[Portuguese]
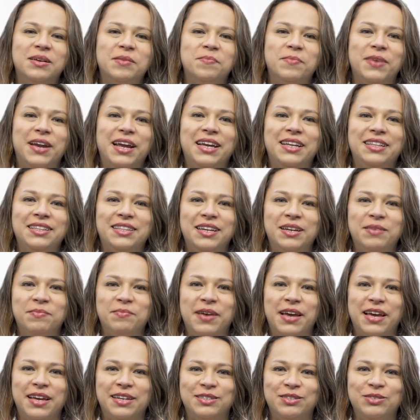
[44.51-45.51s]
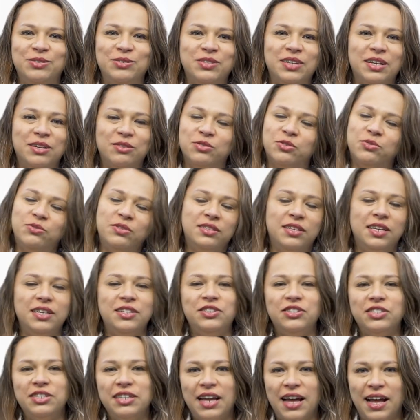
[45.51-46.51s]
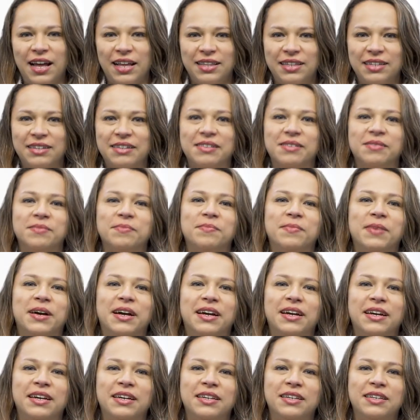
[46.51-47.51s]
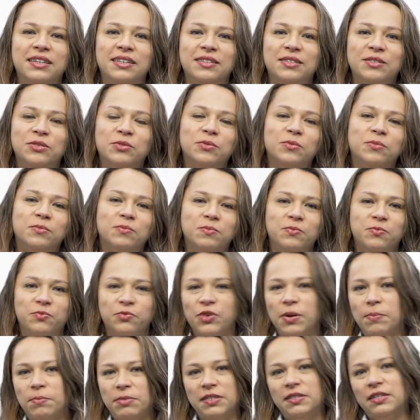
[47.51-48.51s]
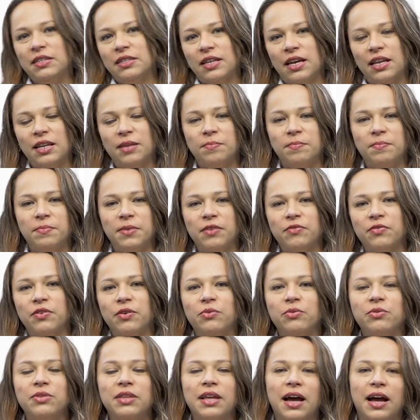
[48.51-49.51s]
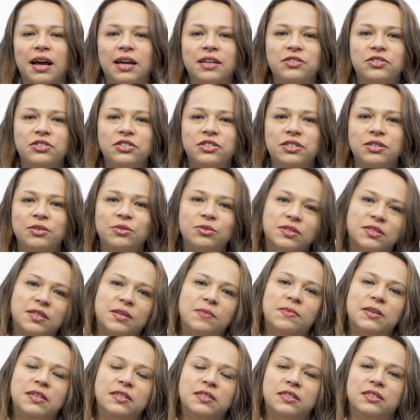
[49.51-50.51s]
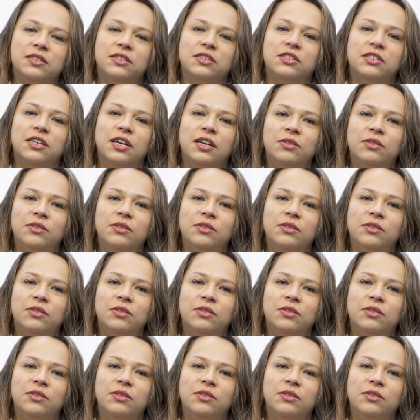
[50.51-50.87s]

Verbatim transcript: pré-intermédio dos alunos, não entendi nada, mas eu fui apresentada para a faculdade e gostei bastante.